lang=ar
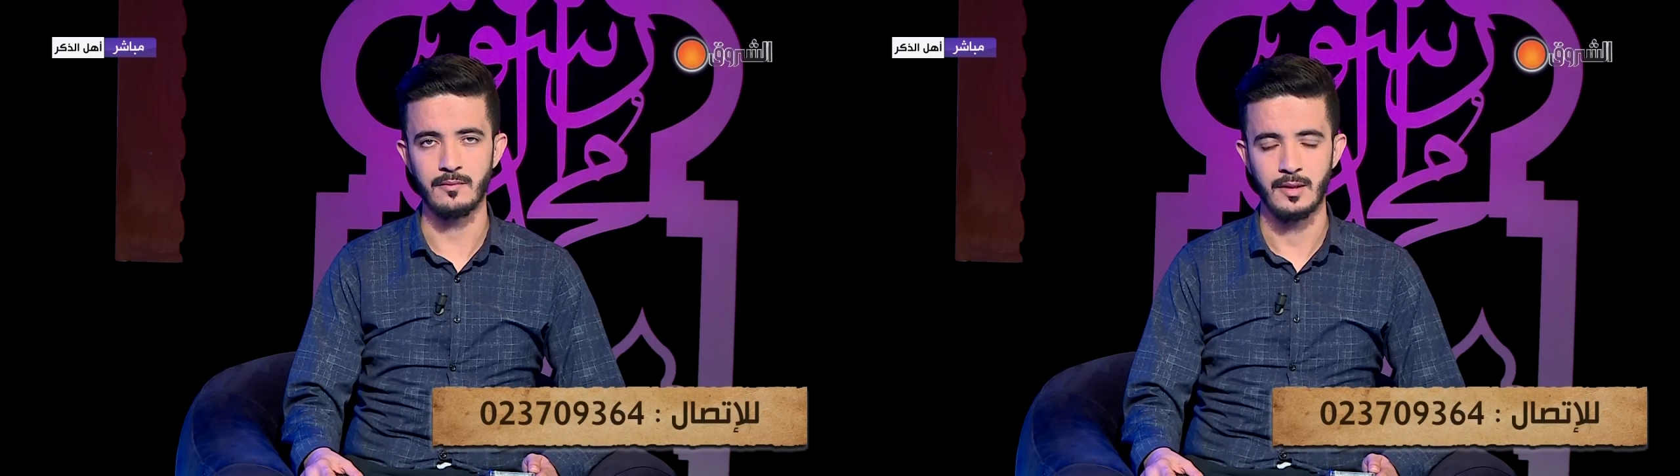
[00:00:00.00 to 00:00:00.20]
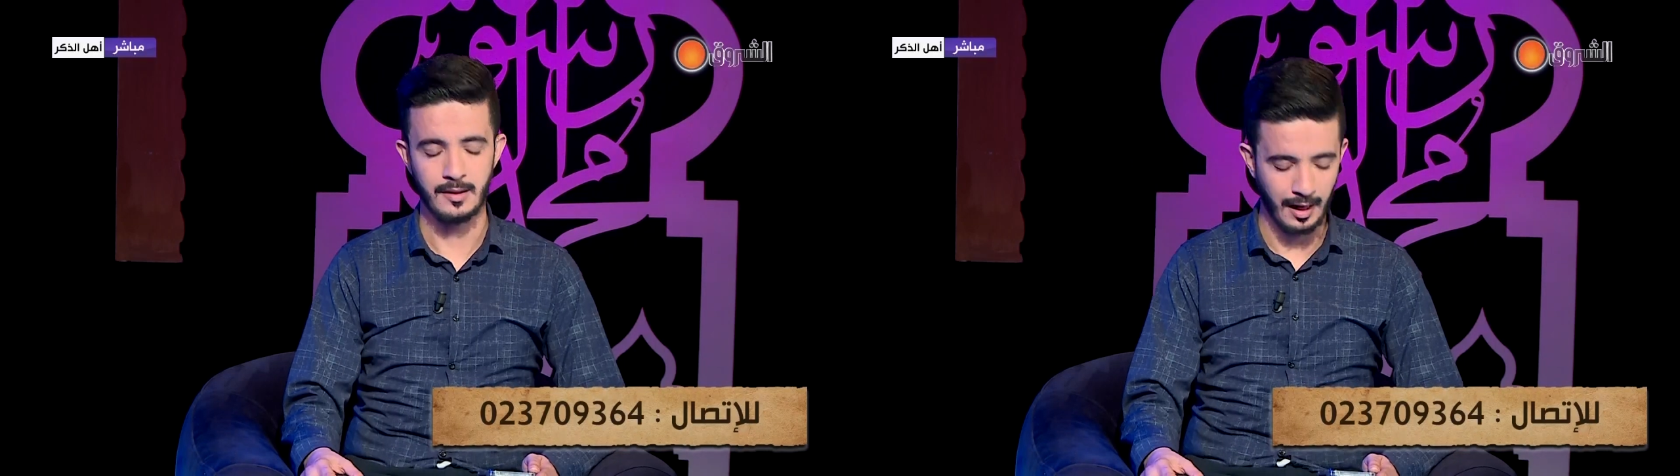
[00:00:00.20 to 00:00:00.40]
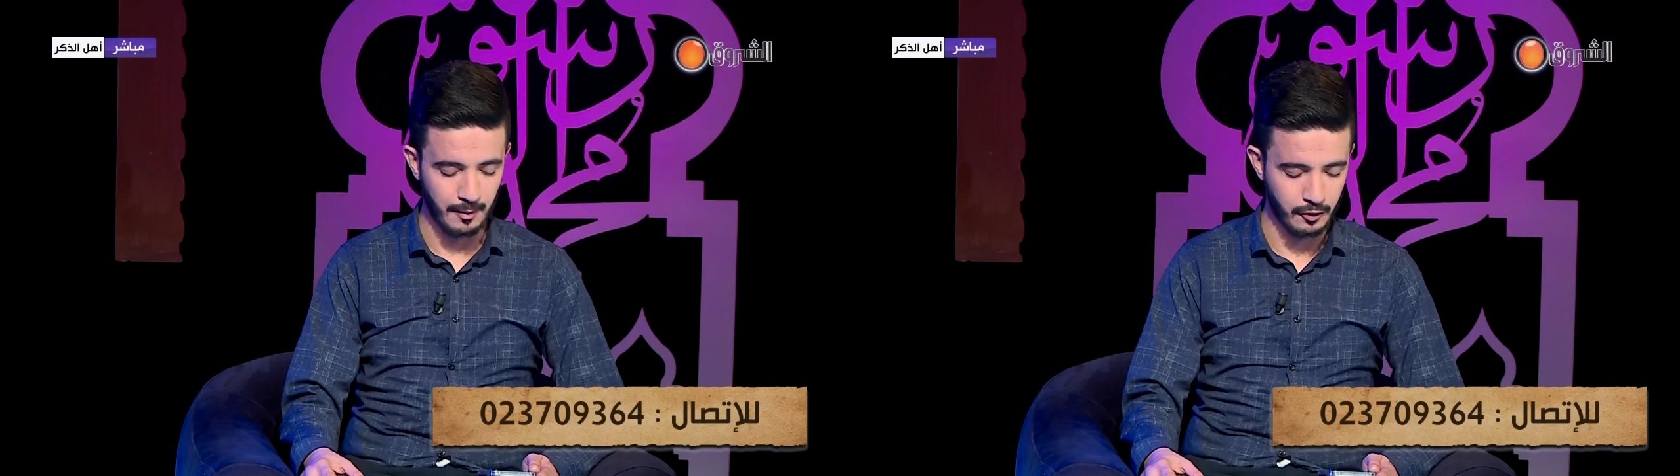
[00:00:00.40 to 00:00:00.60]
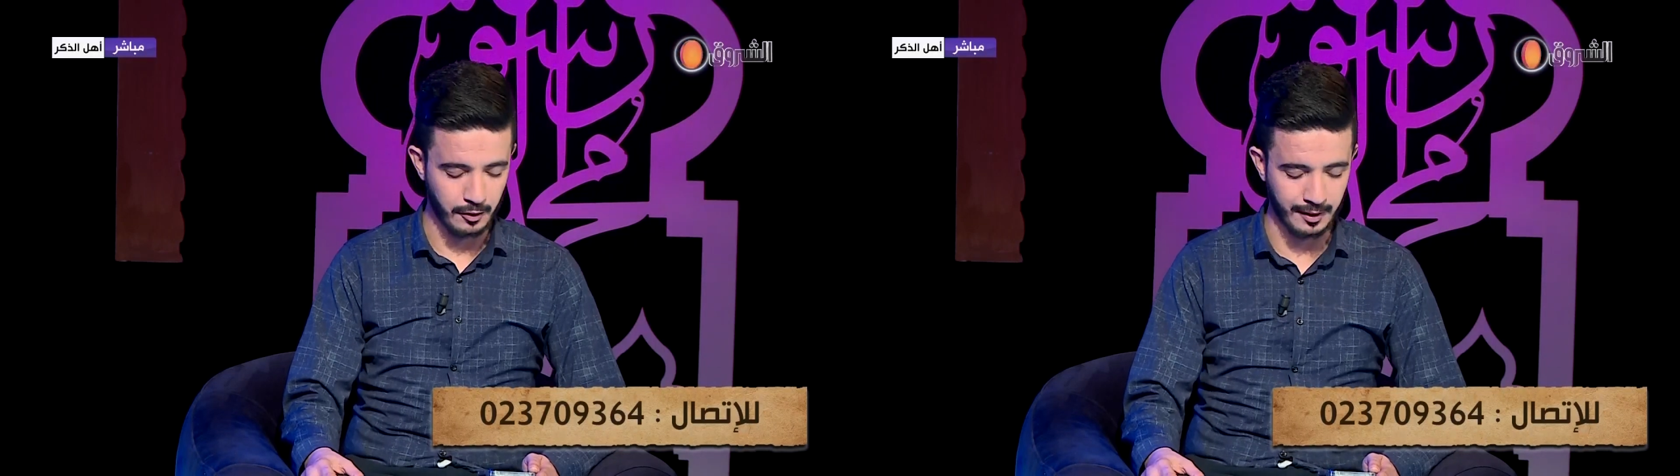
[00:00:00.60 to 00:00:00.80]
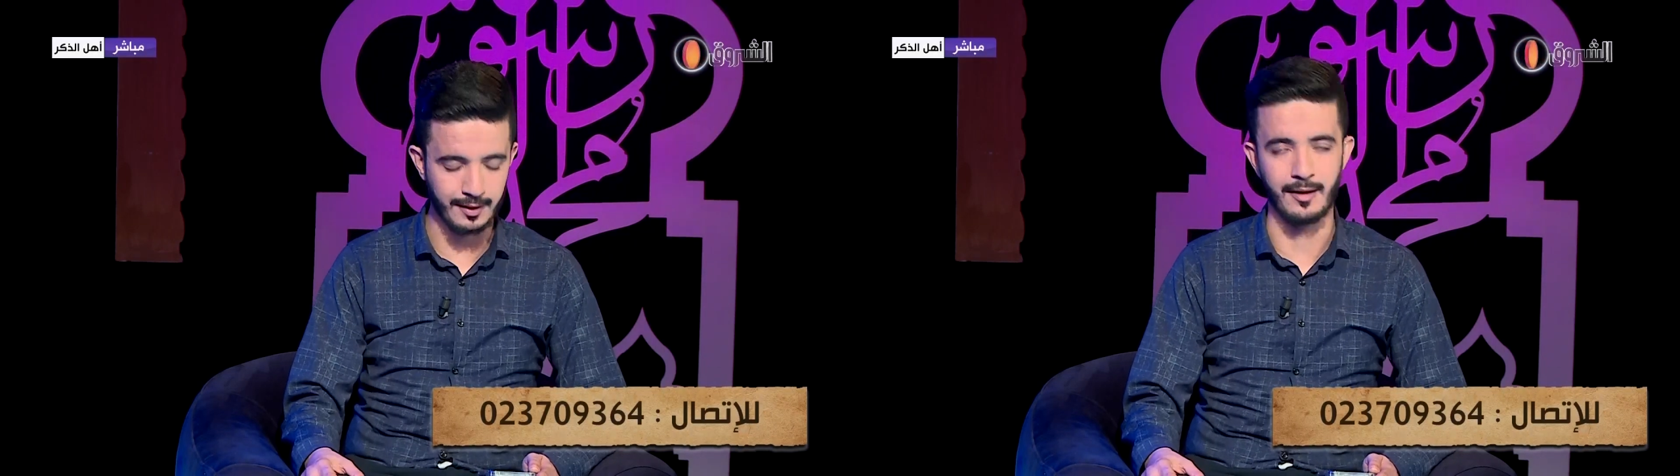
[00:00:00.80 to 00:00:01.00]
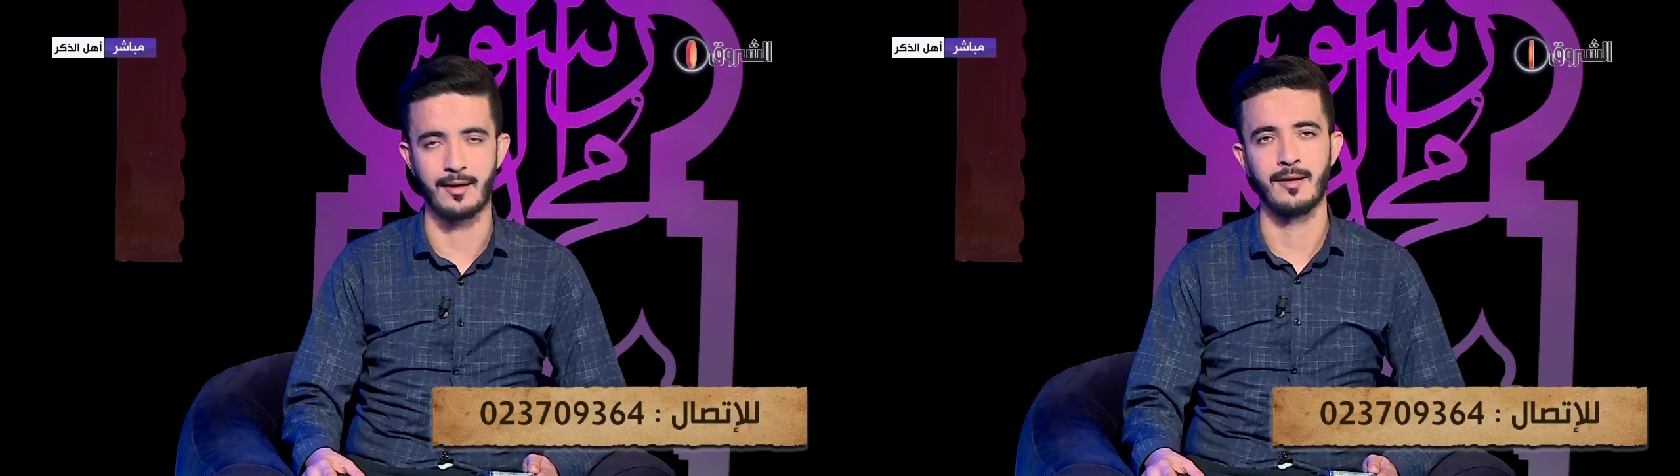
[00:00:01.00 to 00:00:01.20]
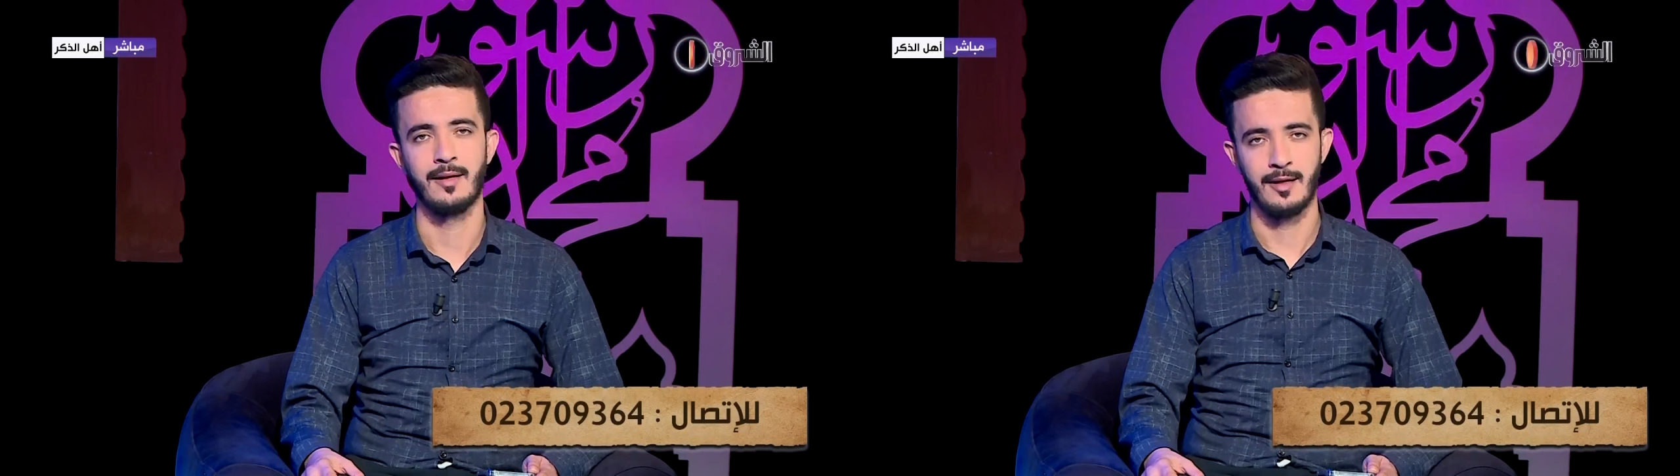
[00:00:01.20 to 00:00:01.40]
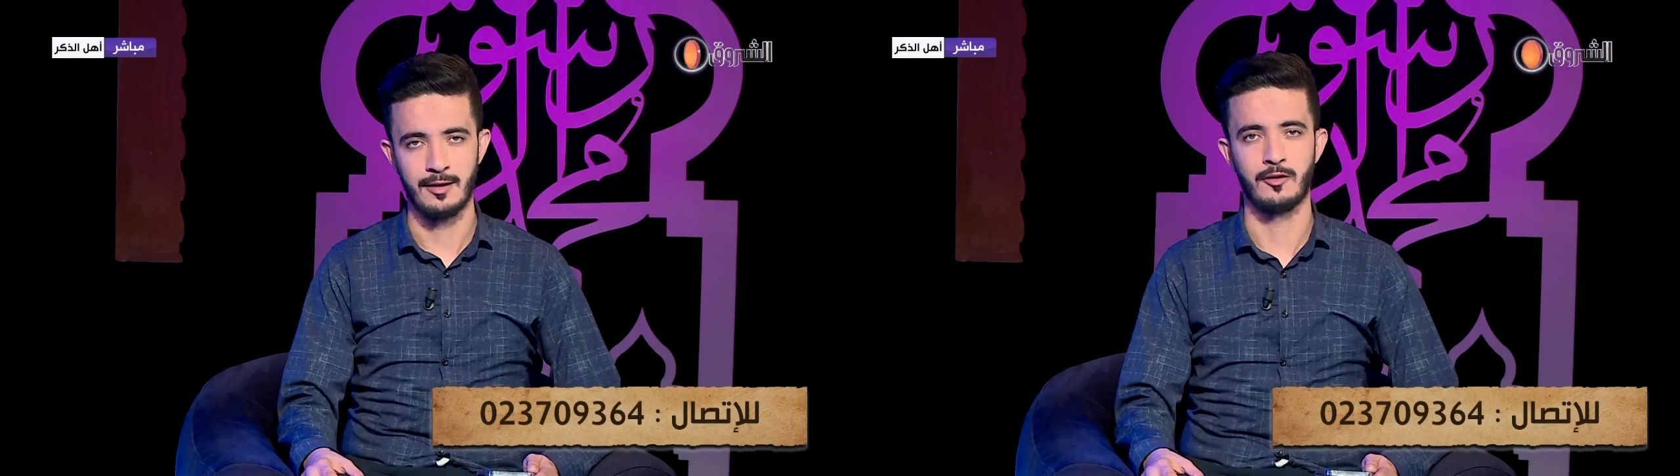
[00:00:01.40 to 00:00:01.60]
نعم شكرا لك
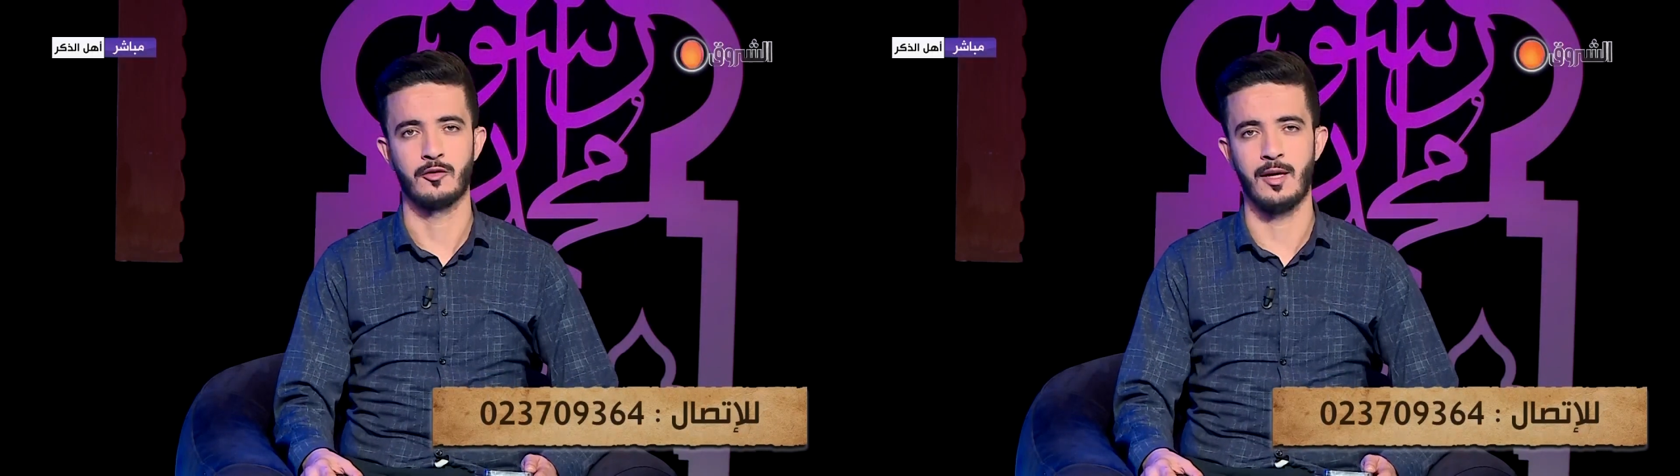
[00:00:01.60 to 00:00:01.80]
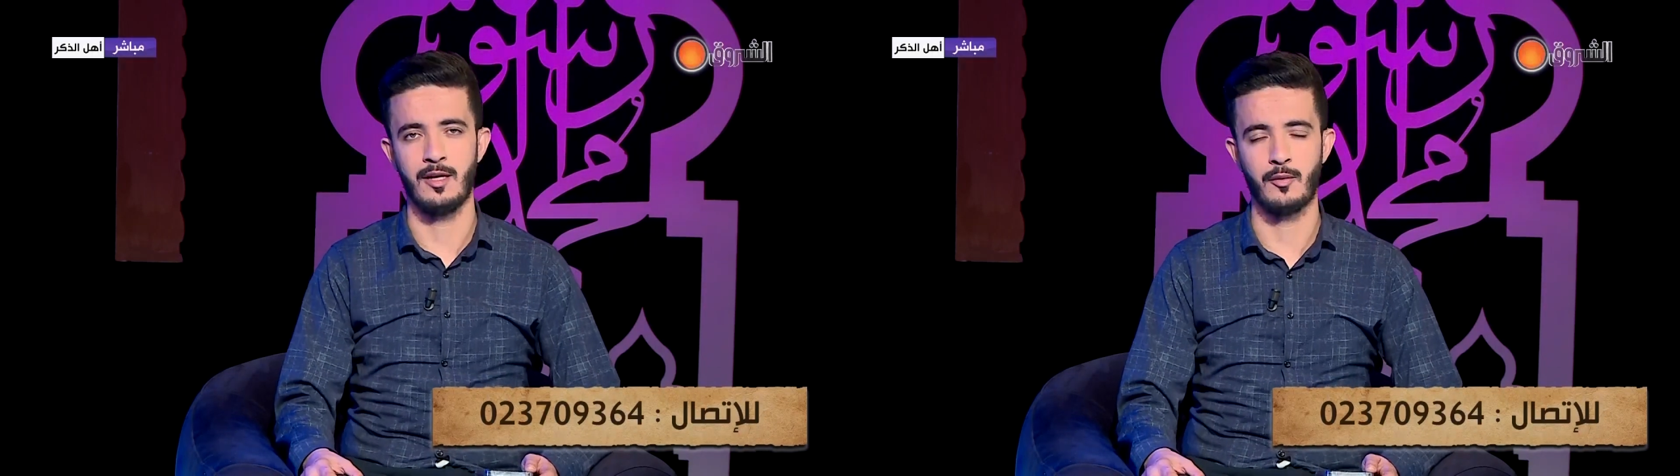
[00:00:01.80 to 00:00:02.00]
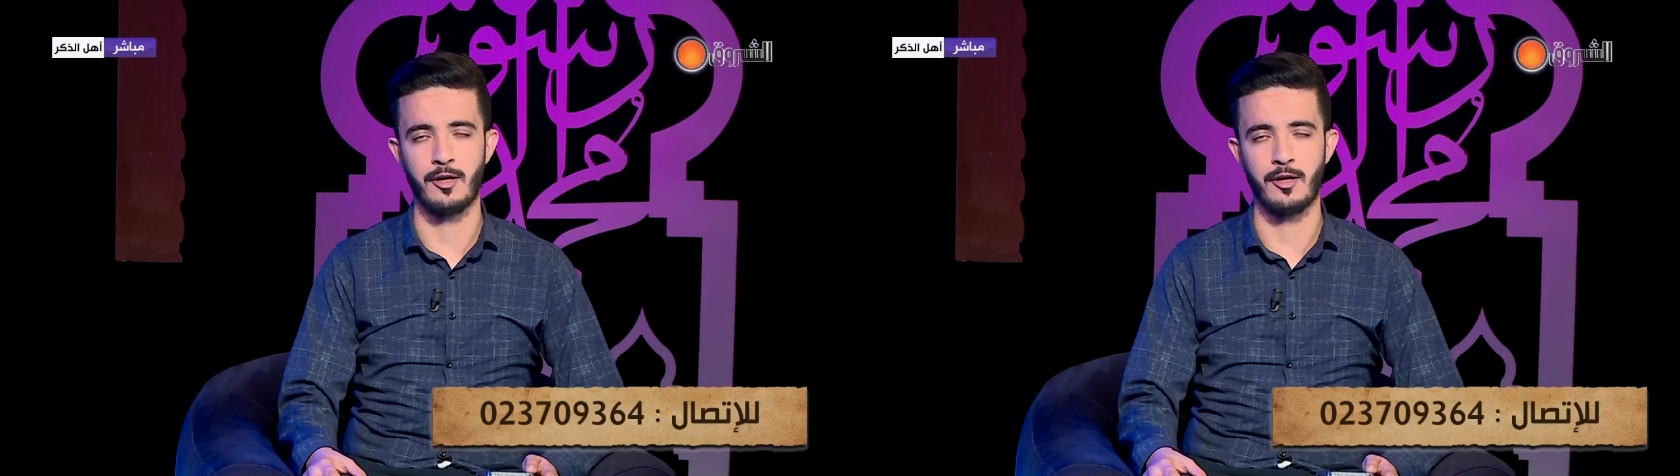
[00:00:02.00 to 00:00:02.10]
سؤالك